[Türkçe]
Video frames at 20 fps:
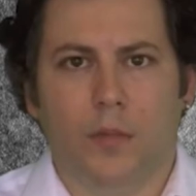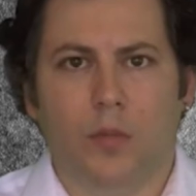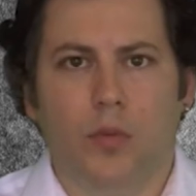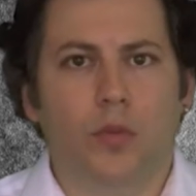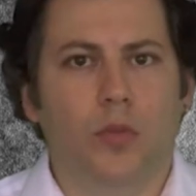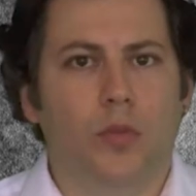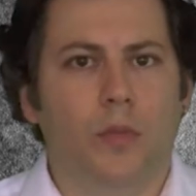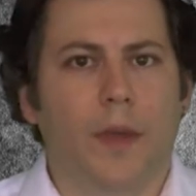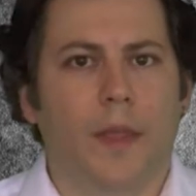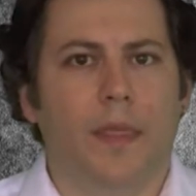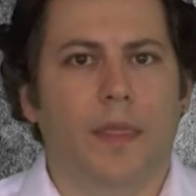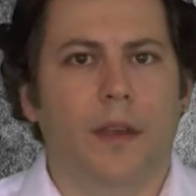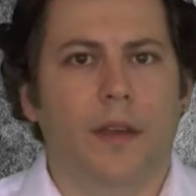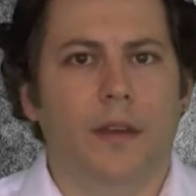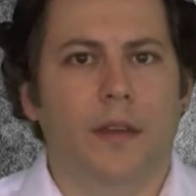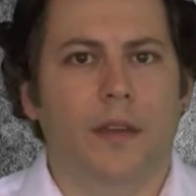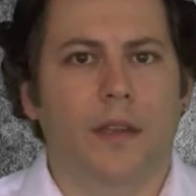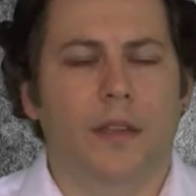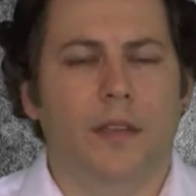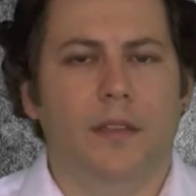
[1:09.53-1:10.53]
Bu
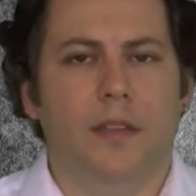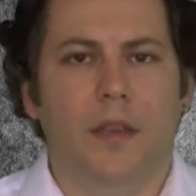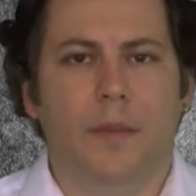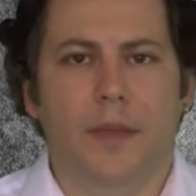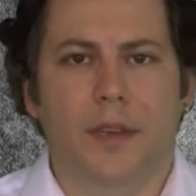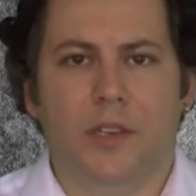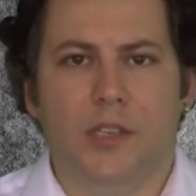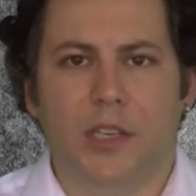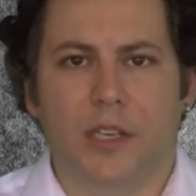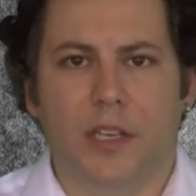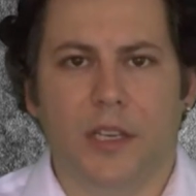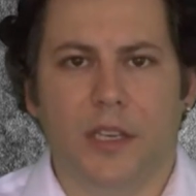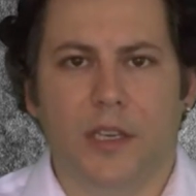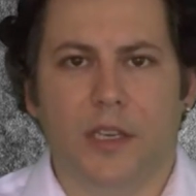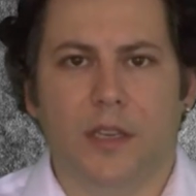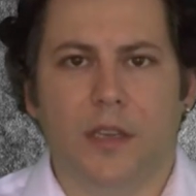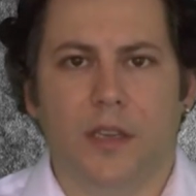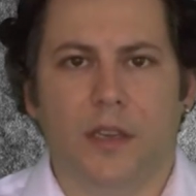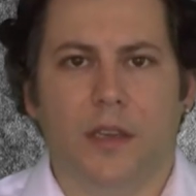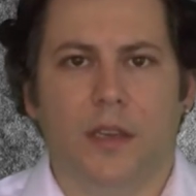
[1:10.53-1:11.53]
rulmanlar demir
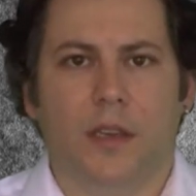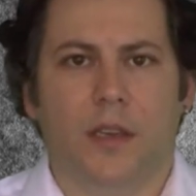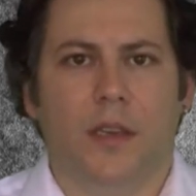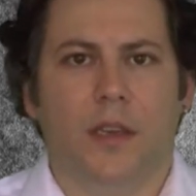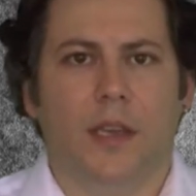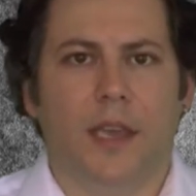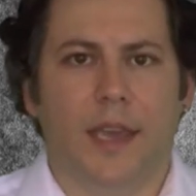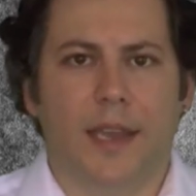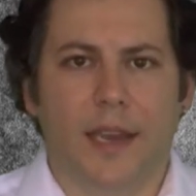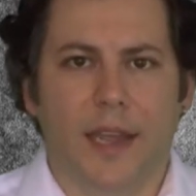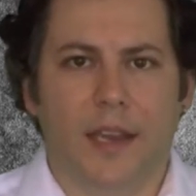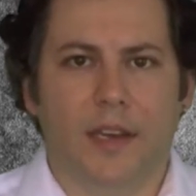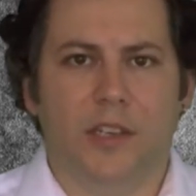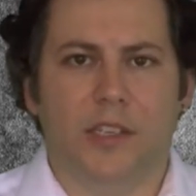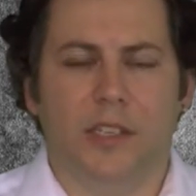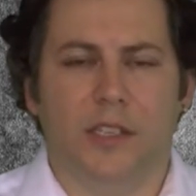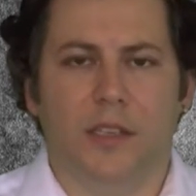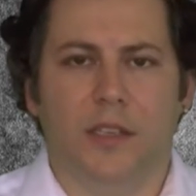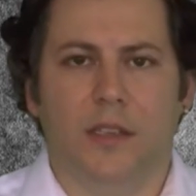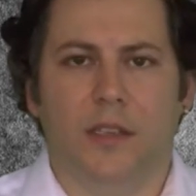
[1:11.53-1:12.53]
çelik,
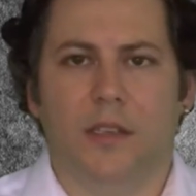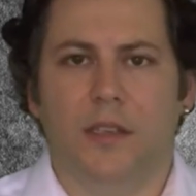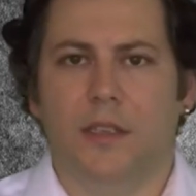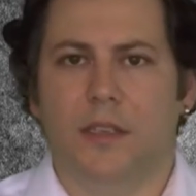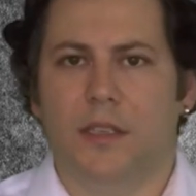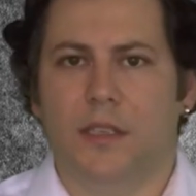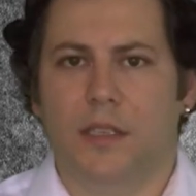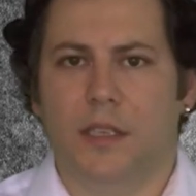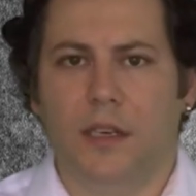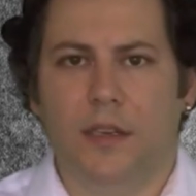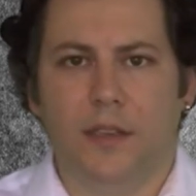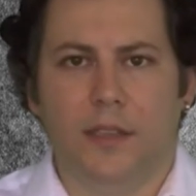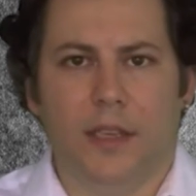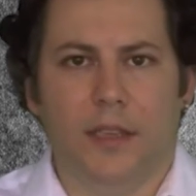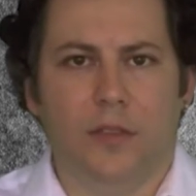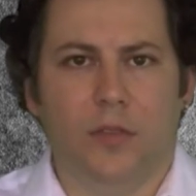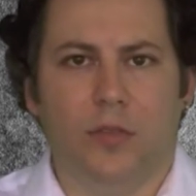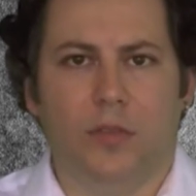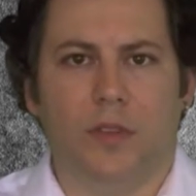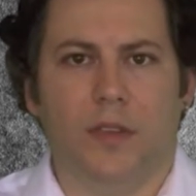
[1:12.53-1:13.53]
enerji, kağıt
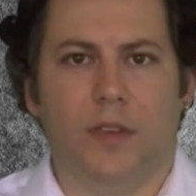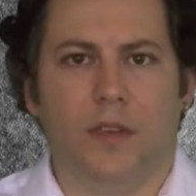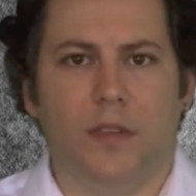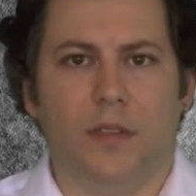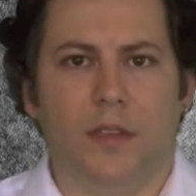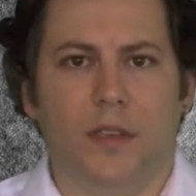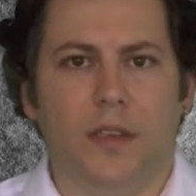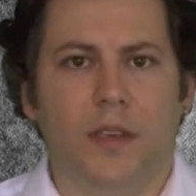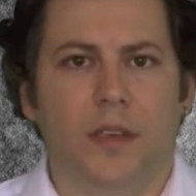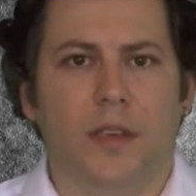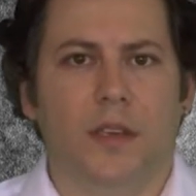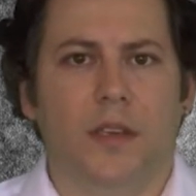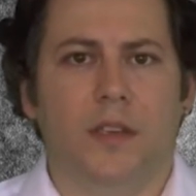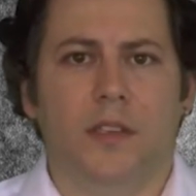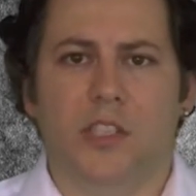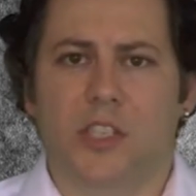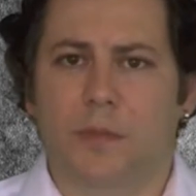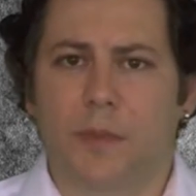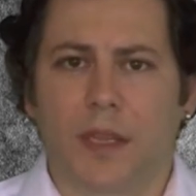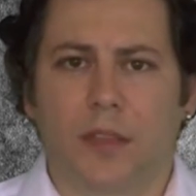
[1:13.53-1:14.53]
endüstrisi,
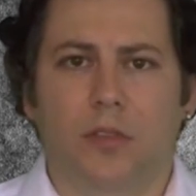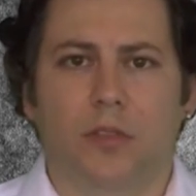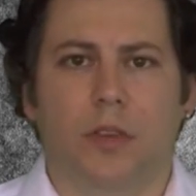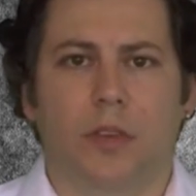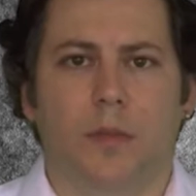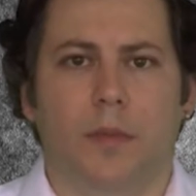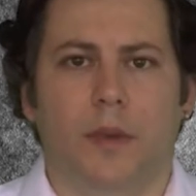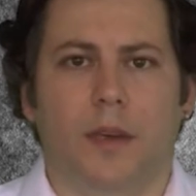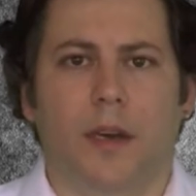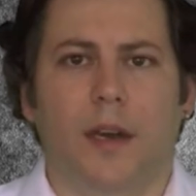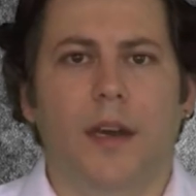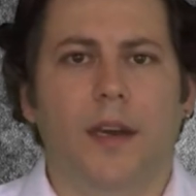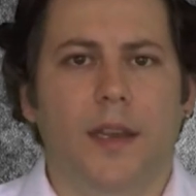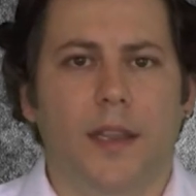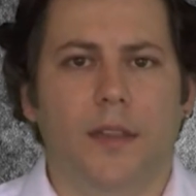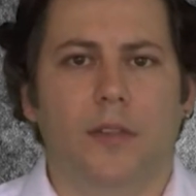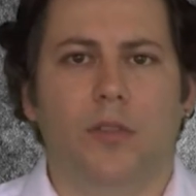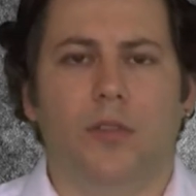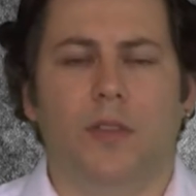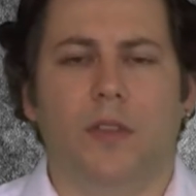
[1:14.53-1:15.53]
çimento gibi ağır
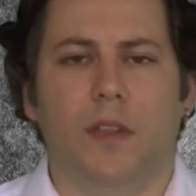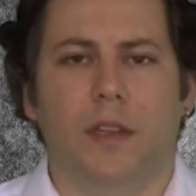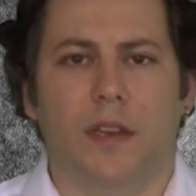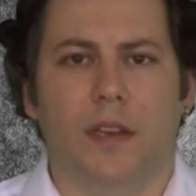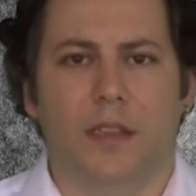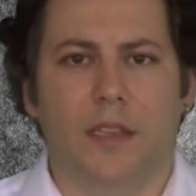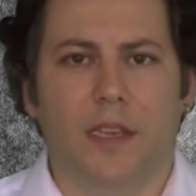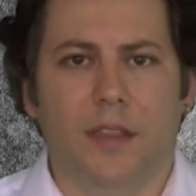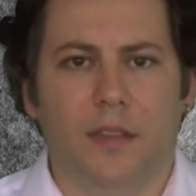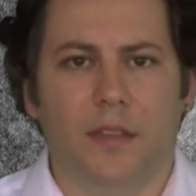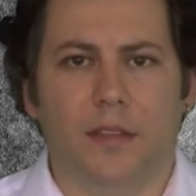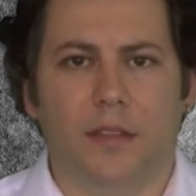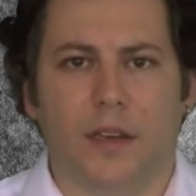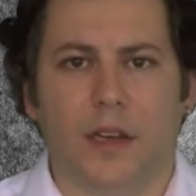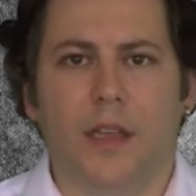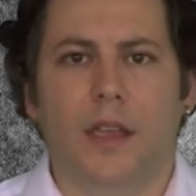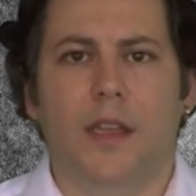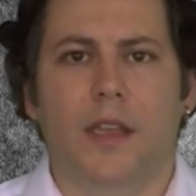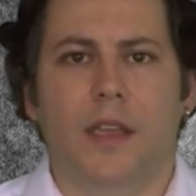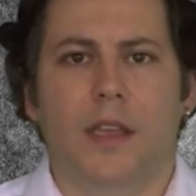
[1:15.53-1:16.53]
endüstrilerin yanı
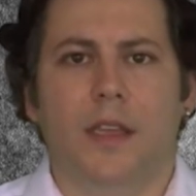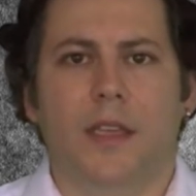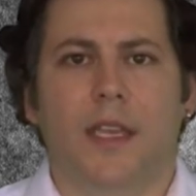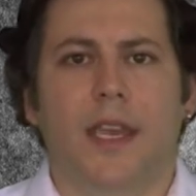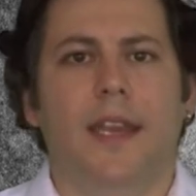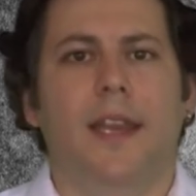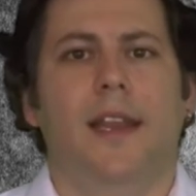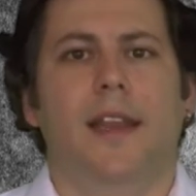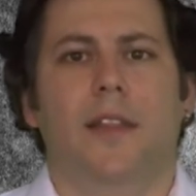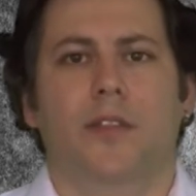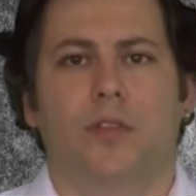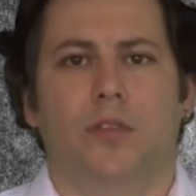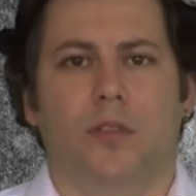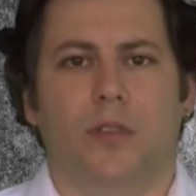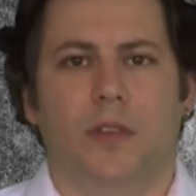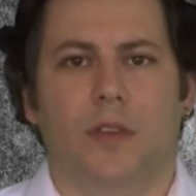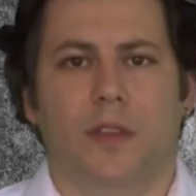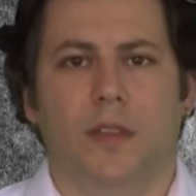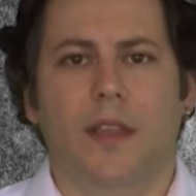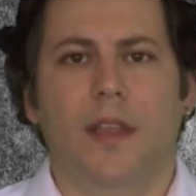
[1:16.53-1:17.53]
sıra genel
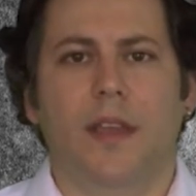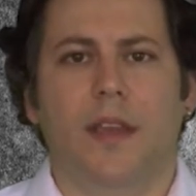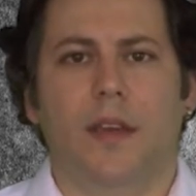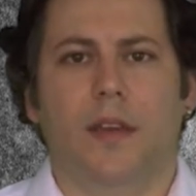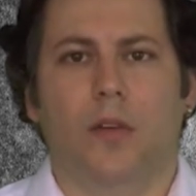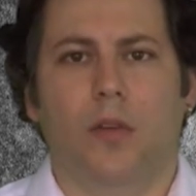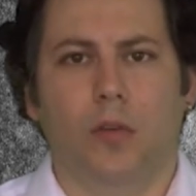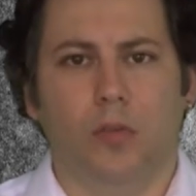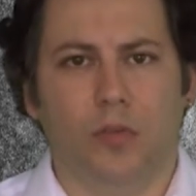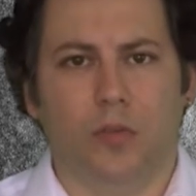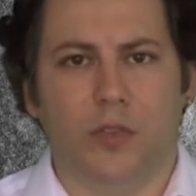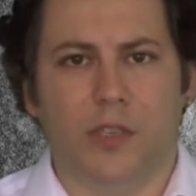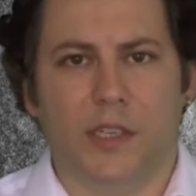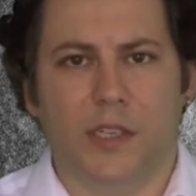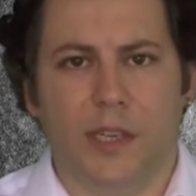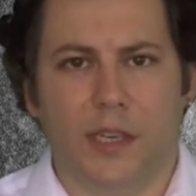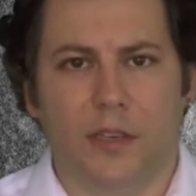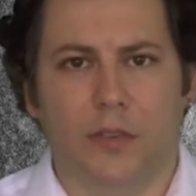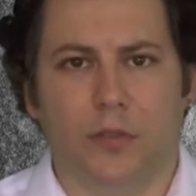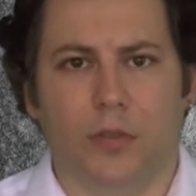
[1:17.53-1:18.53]
endüstride
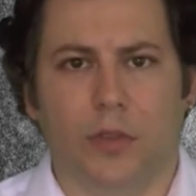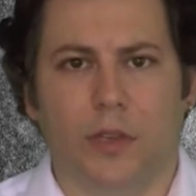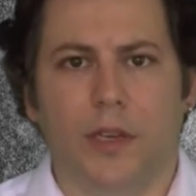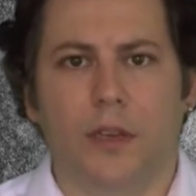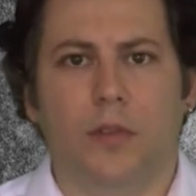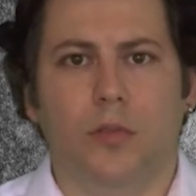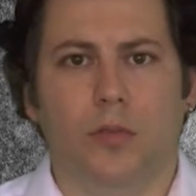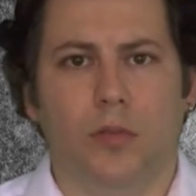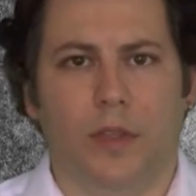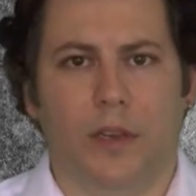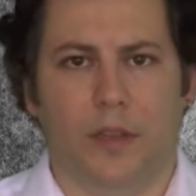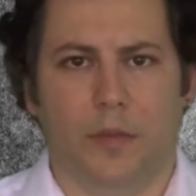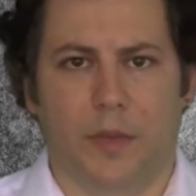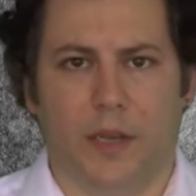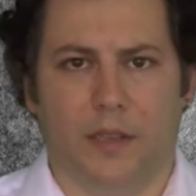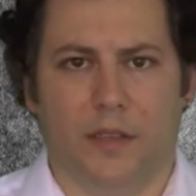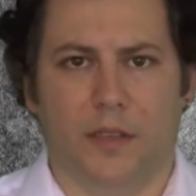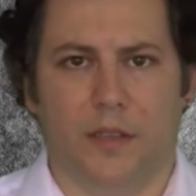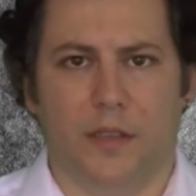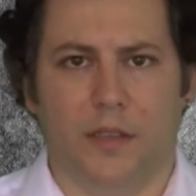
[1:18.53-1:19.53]
oldukça yaygın olarak
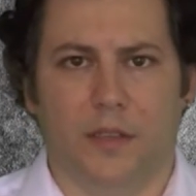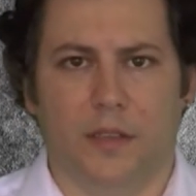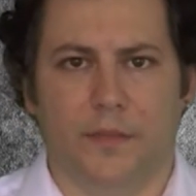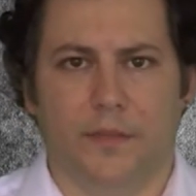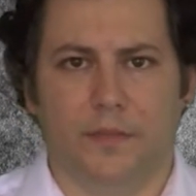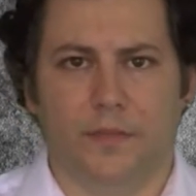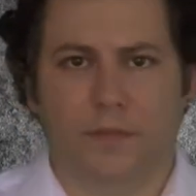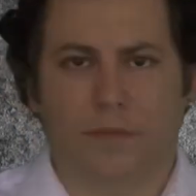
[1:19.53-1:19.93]
kullanılmaktadır.